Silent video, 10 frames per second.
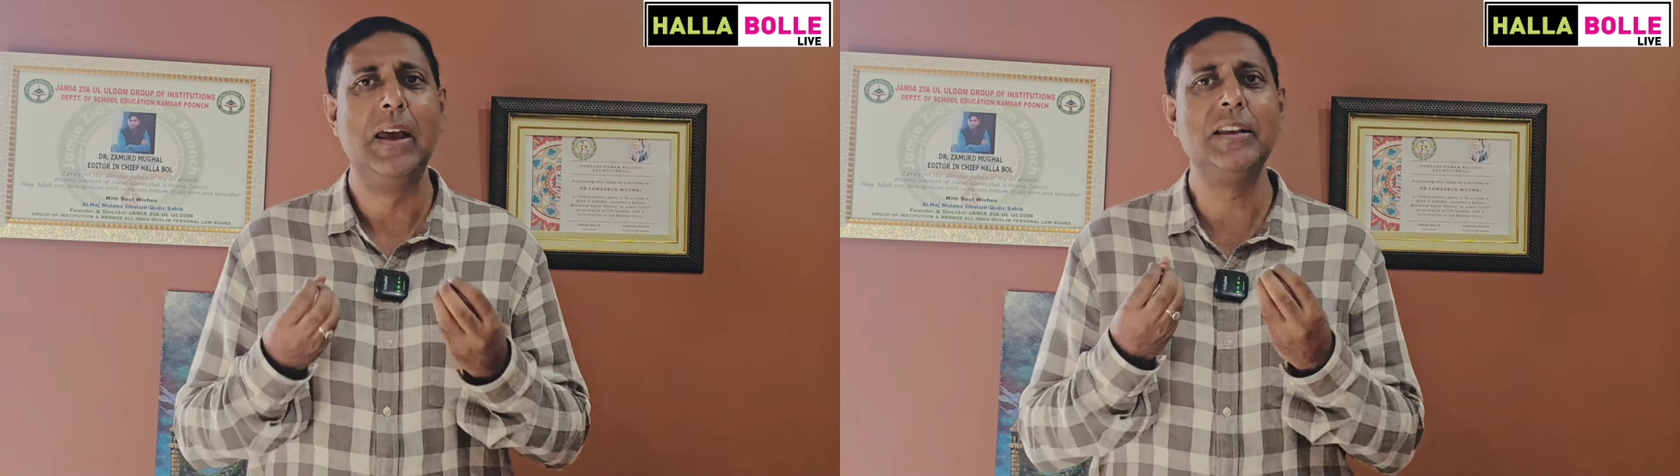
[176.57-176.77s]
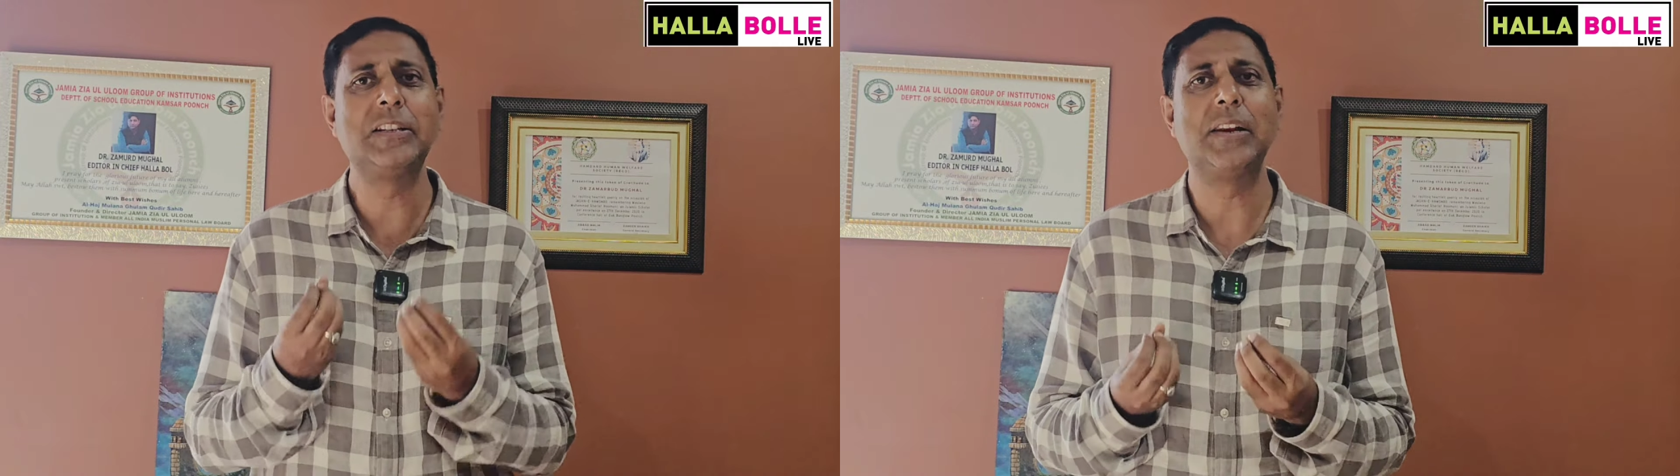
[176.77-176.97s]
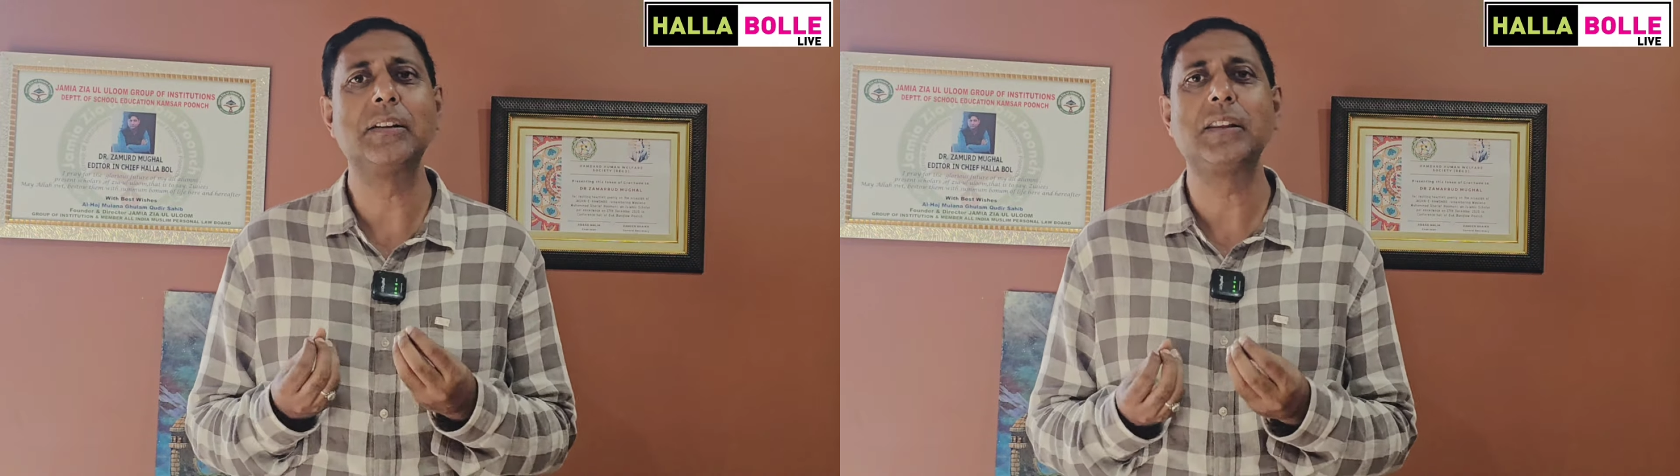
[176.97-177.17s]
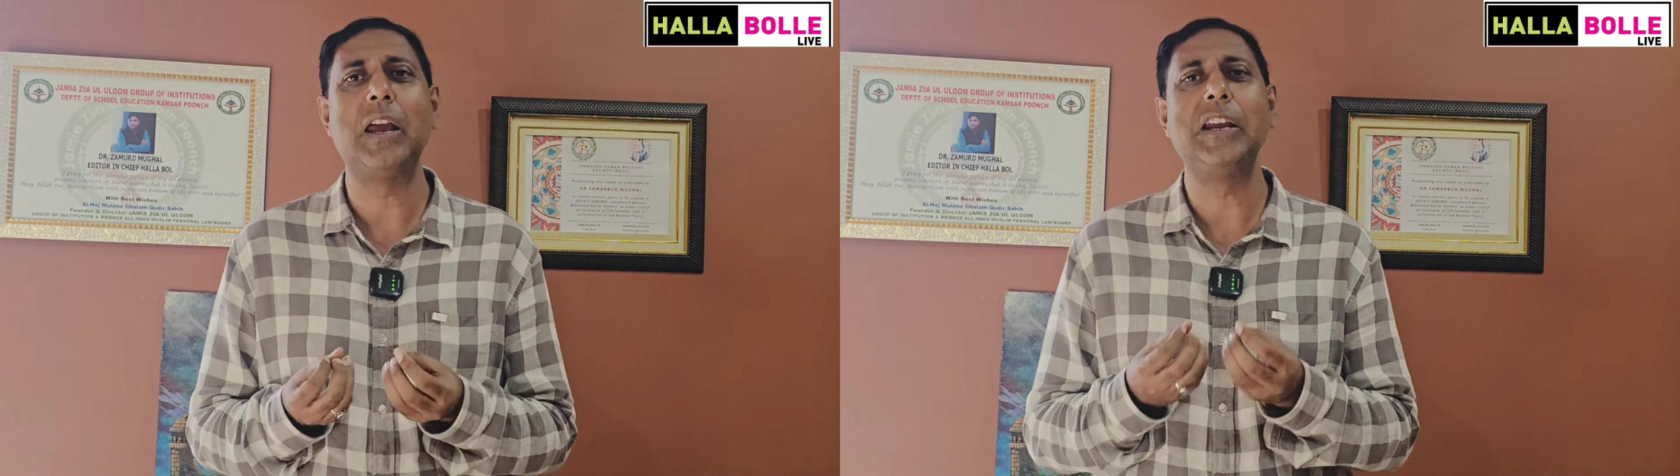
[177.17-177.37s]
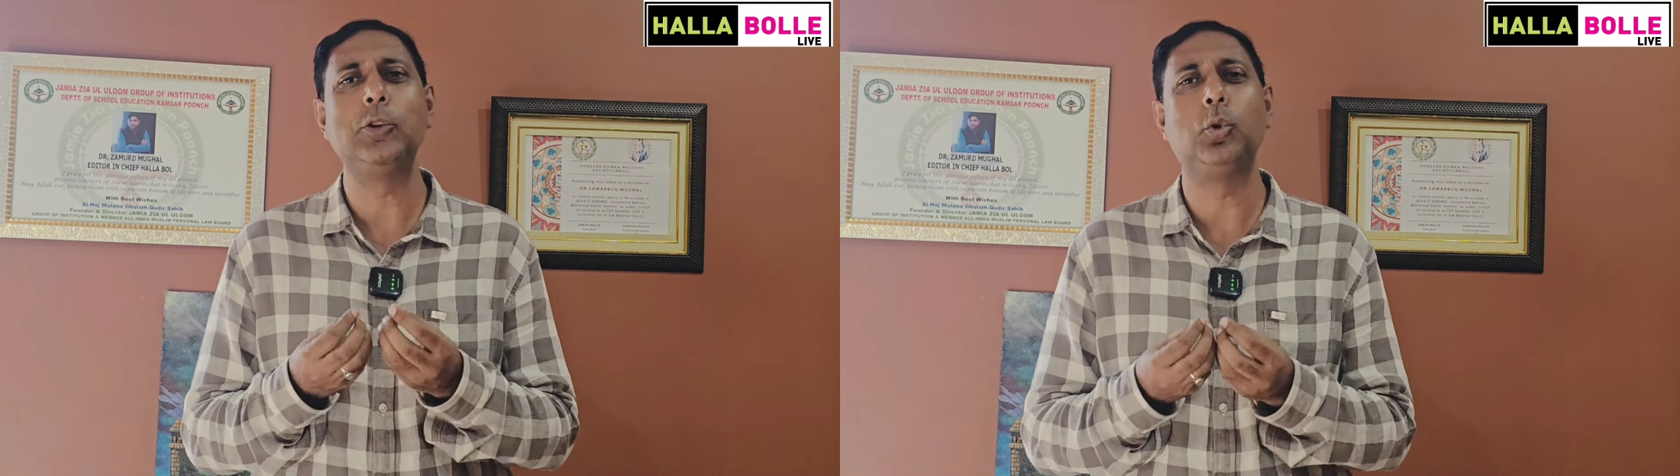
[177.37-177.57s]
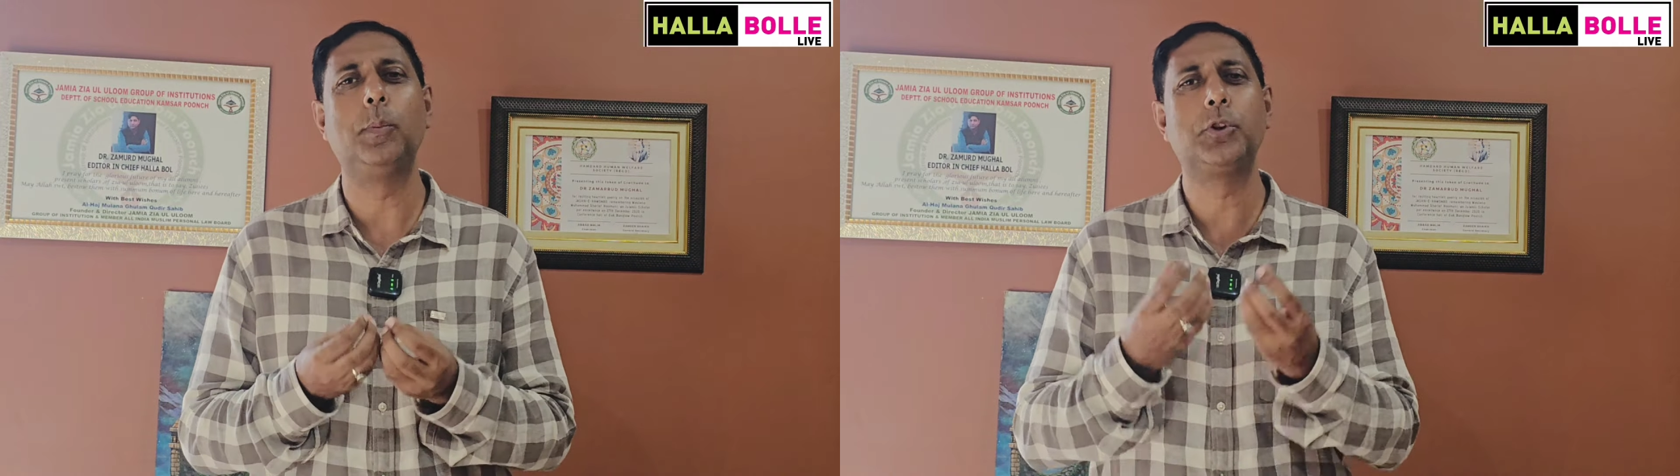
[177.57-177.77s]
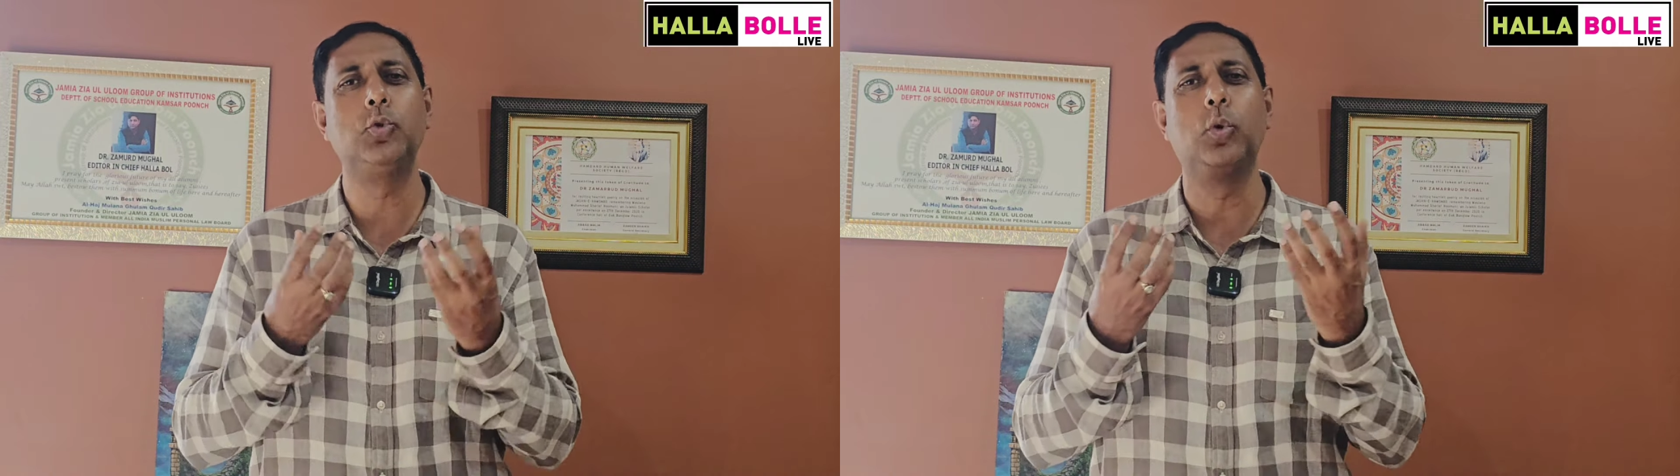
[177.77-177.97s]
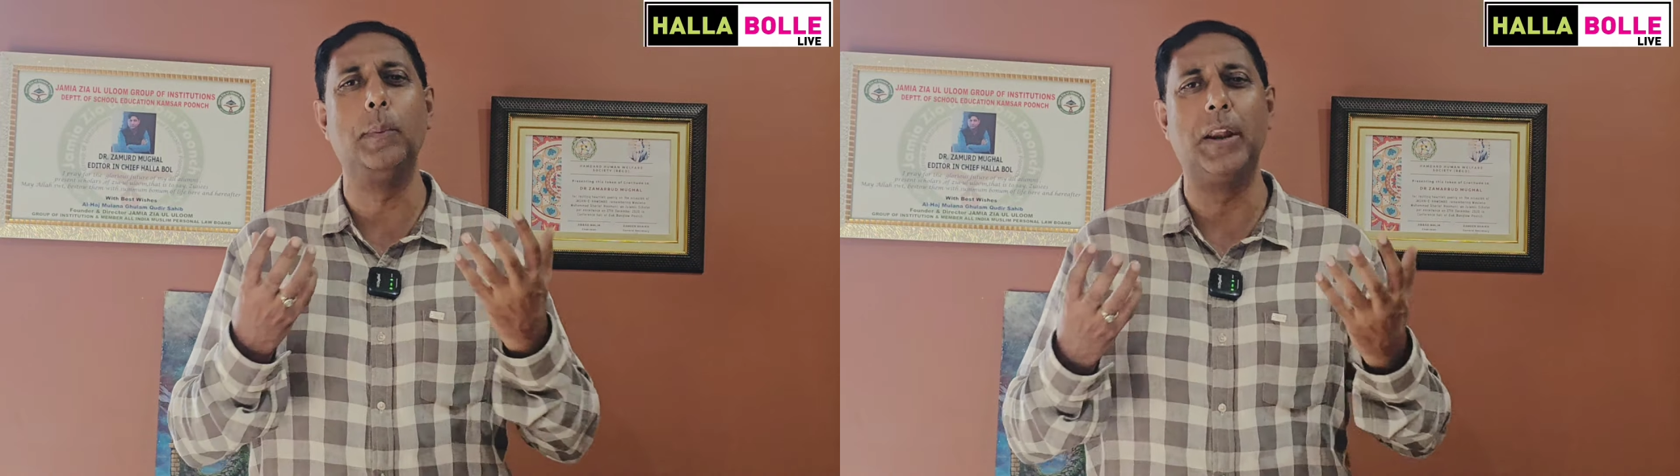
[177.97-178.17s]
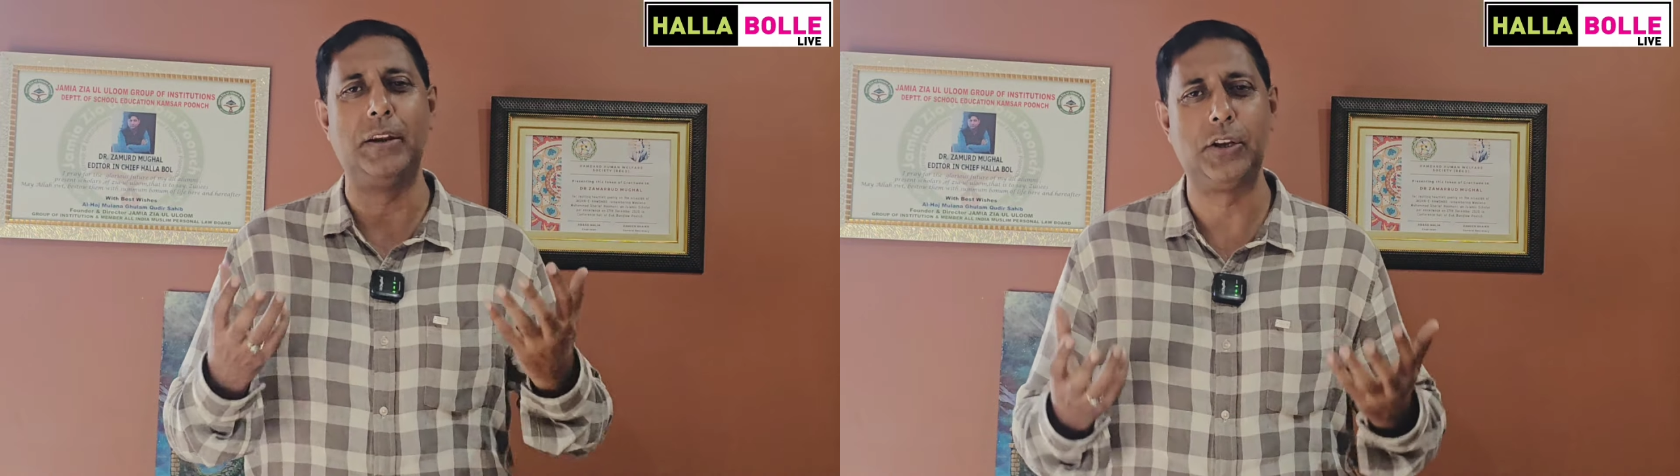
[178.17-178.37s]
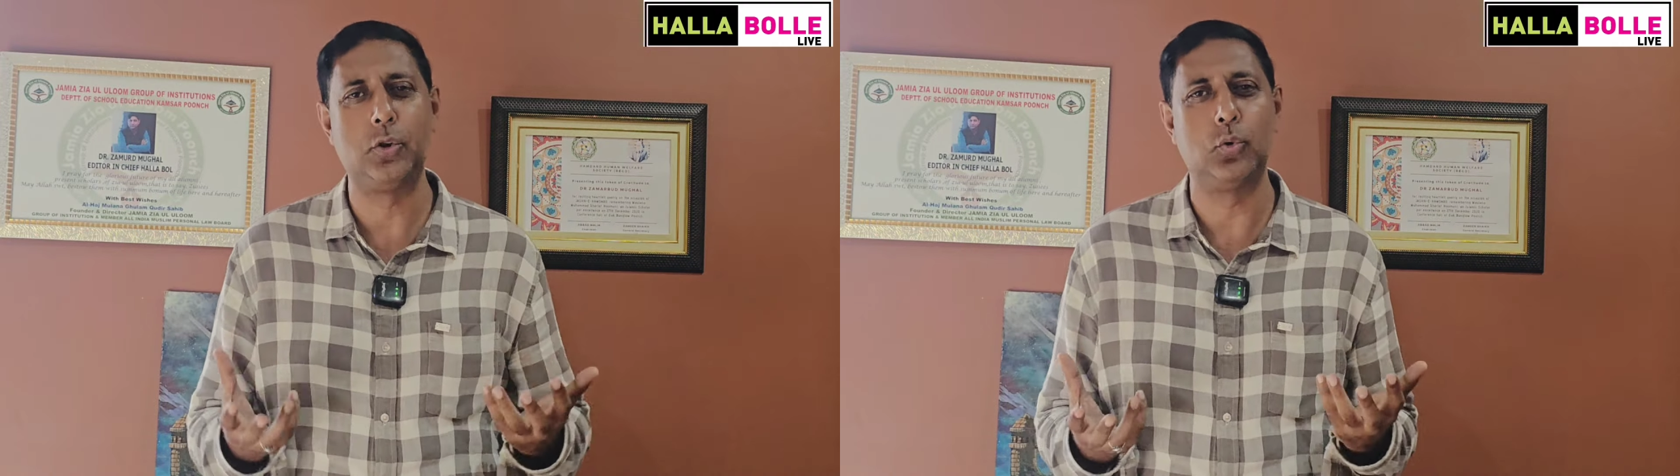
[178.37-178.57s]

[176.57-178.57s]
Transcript: ऐसा लगता है कि दो बच्चों को बनाने की